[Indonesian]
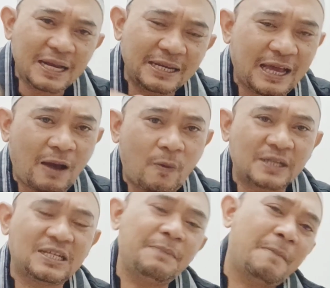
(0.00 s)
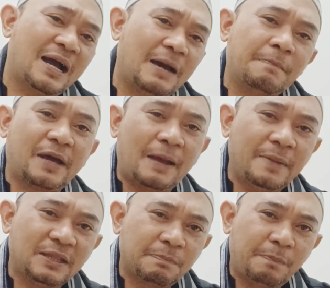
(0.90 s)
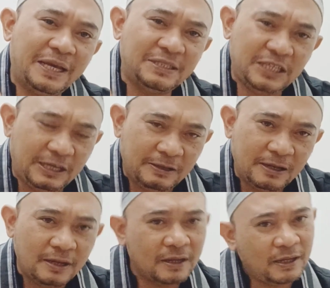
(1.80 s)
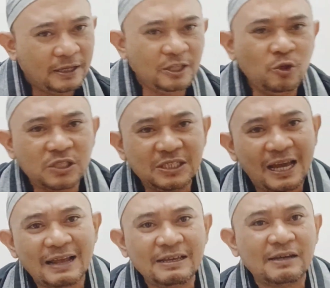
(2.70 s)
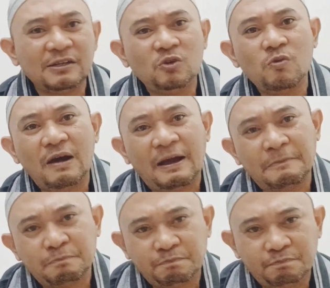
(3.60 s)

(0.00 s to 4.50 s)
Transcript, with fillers: berada di kawasan makam keramat Beji. Itu sejarah yang kedua.